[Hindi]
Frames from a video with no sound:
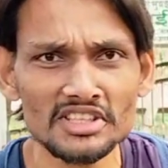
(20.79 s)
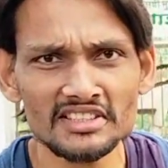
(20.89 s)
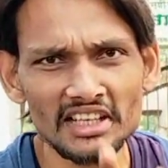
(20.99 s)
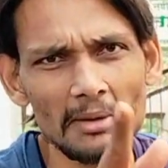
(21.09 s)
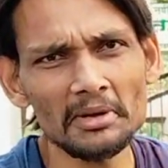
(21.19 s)

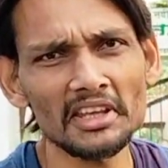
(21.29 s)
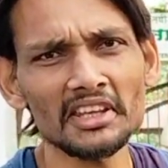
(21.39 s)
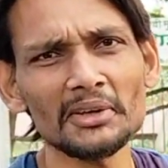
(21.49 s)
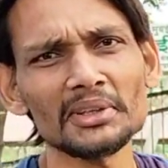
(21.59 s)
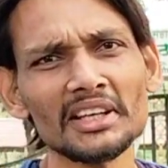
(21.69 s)
सब्सक्राइब नहीं
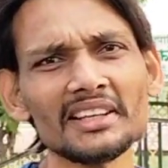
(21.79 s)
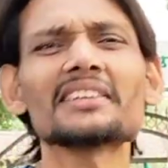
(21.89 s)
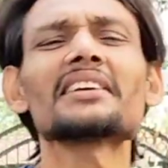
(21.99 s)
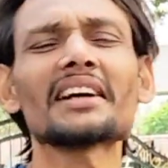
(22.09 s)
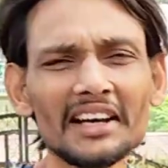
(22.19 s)
किया ना
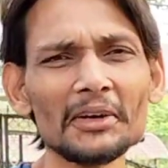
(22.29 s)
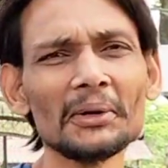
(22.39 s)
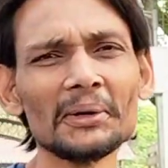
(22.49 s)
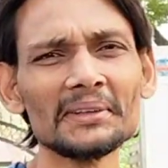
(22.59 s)
कर लो